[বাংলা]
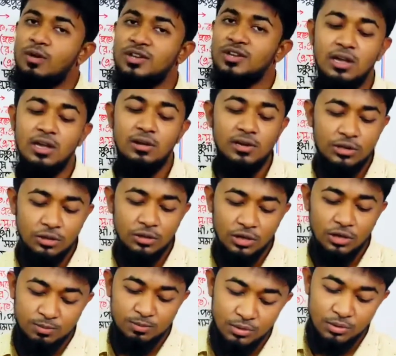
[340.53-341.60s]
তাহলে
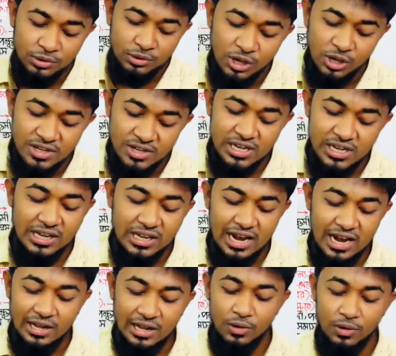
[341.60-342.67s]
তৎপুরুষ সমাসের
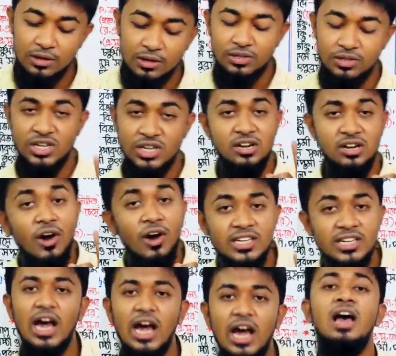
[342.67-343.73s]
ক্যাটাগরি হচ্ছে নয়টা
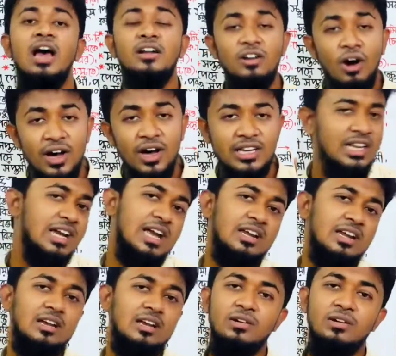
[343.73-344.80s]
নয়টা
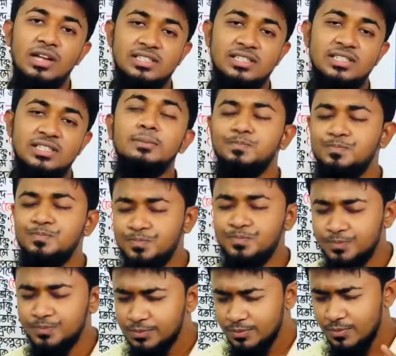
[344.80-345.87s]
ক্যাটাগরি আছে
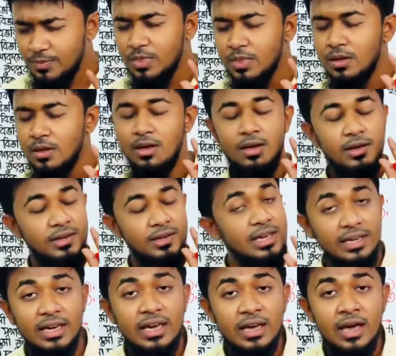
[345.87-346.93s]
কি কি
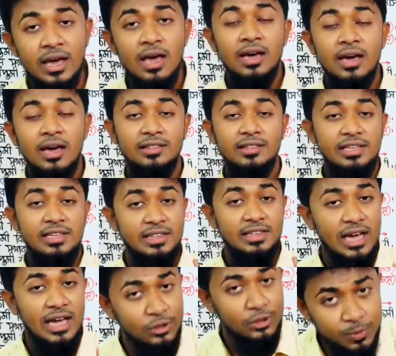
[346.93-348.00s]
দ্বিতীয়
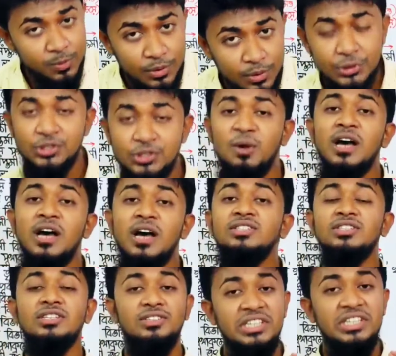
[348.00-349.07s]
তৎপুরুষ সমাস
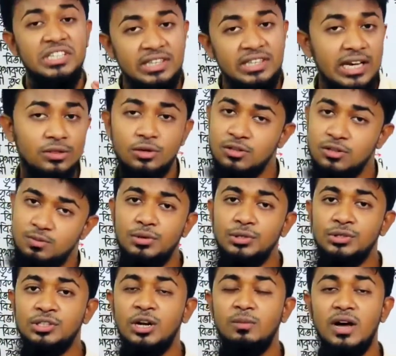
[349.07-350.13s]
তৃতীয়া তৎপুরুষ
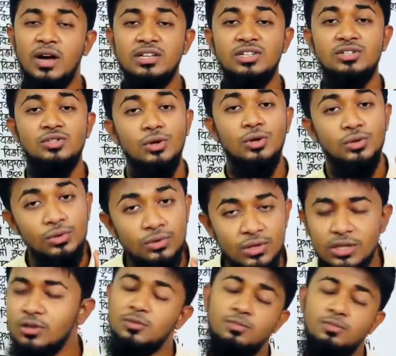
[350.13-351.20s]
সমাস চতুর্থী
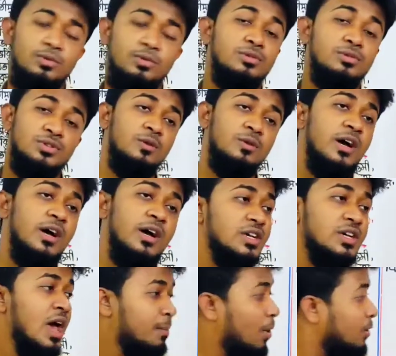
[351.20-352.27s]
তৎপুরুষ সমাস
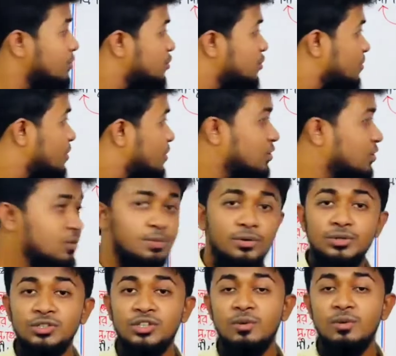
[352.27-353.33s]
পঞ্চমী তৎপুরুষ
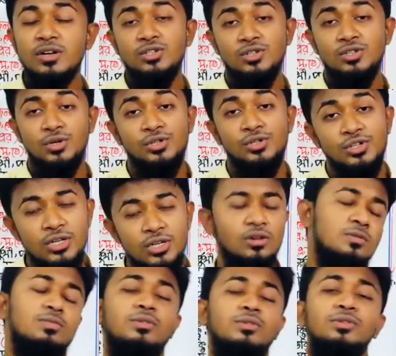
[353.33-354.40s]
সমাস ষষ্ঠী
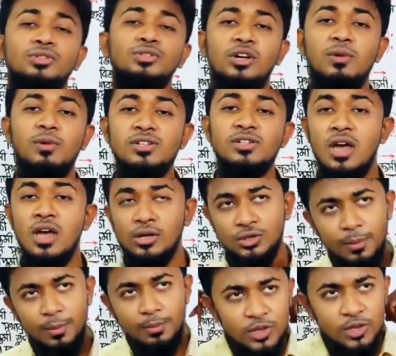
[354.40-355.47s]
তৎপুরুষ সমাস
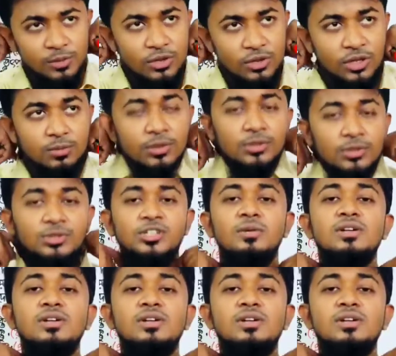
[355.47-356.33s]
সপ্তমী তৎপুরুষ সমাস